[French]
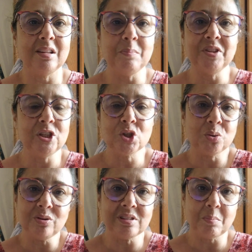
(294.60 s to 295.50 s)
des petites
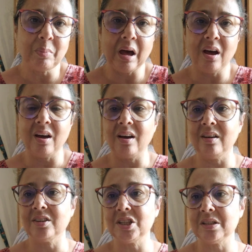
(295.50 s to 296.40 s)
choses, c'est
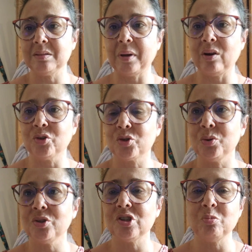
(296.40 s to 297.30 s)
pas, pas grand
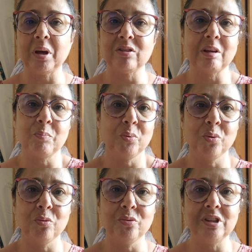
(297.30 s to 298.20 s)
chose. J'espère que ça
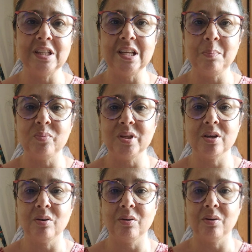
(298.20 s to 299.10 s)
peut vous aider, puis
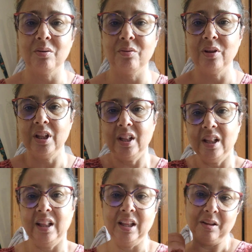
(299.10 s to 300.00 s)
que
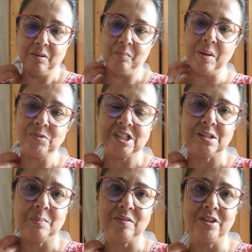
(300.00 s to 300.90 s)
même
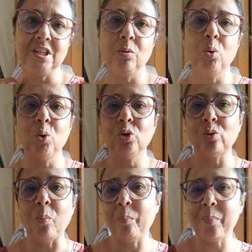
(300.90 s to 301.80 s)
si mes vidéos
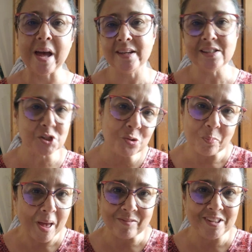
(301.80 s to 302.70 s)
sont pas des
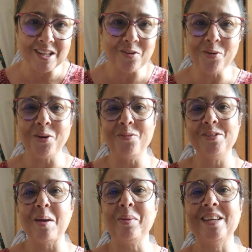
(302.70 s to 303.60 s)
super vidéos, que
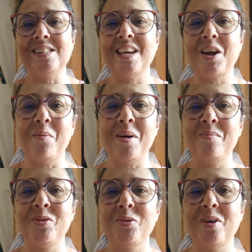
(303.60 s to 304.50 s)
vous appréciez quand même de